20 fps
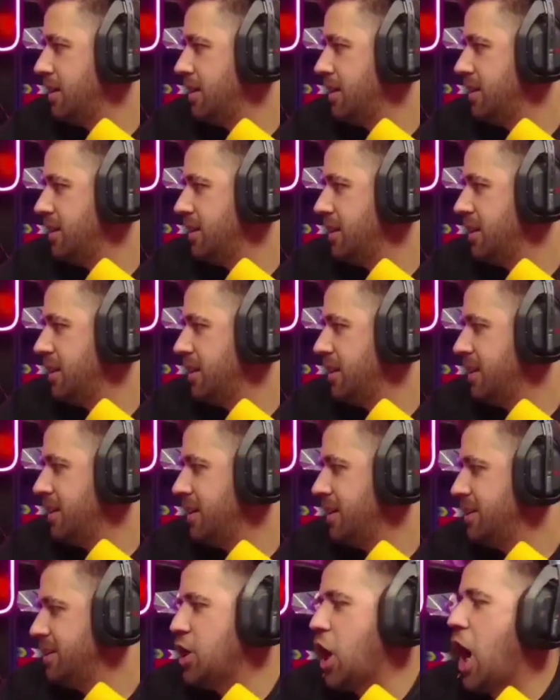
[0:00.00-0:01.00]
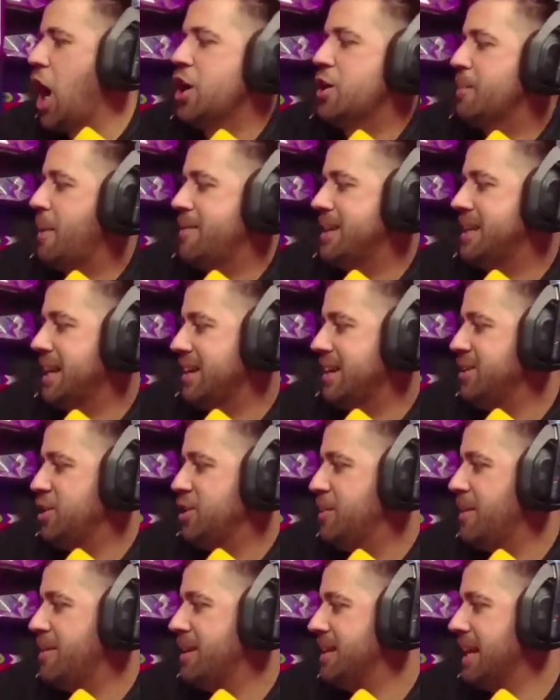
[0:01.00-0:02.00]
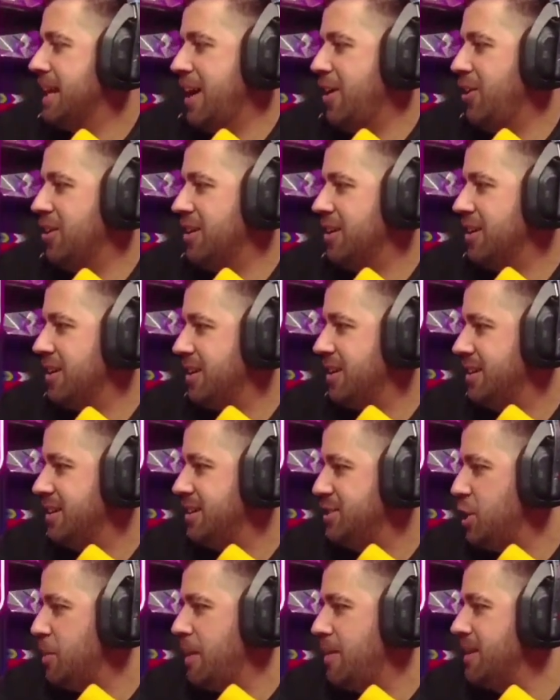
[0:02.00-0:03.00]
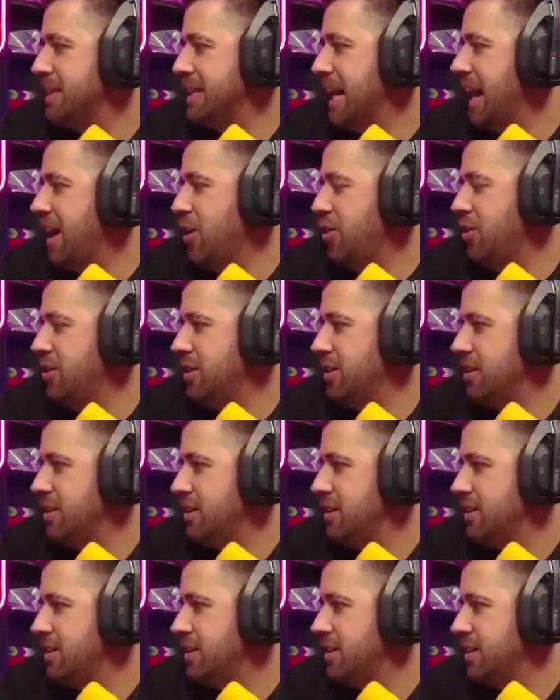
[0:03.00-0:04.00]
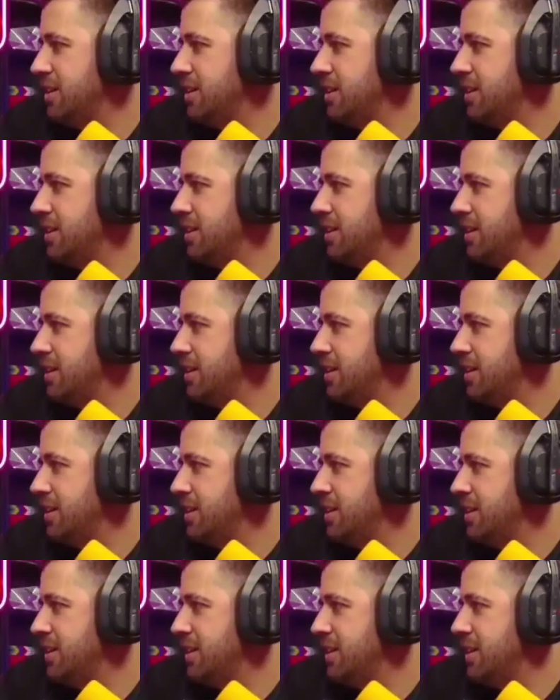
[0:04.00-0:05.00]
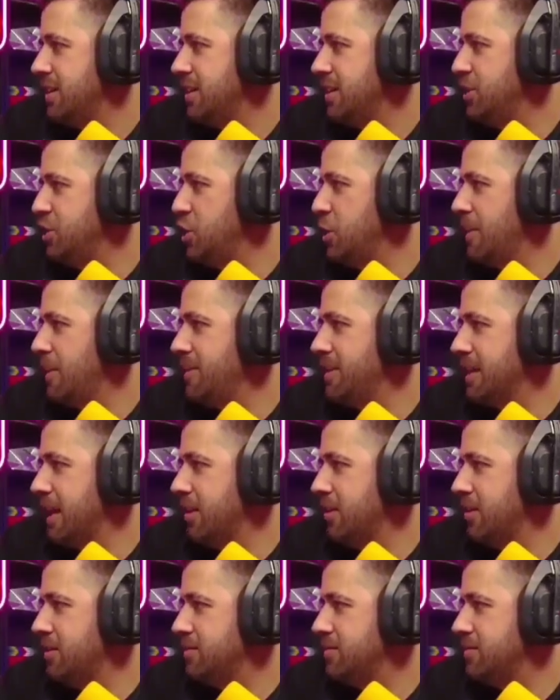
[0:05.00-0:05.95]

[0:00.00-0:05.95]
¿eh? No, no me ha vetado. No me ha vetado. No me ha vetado. ¿Qué dice? No me ha vetado.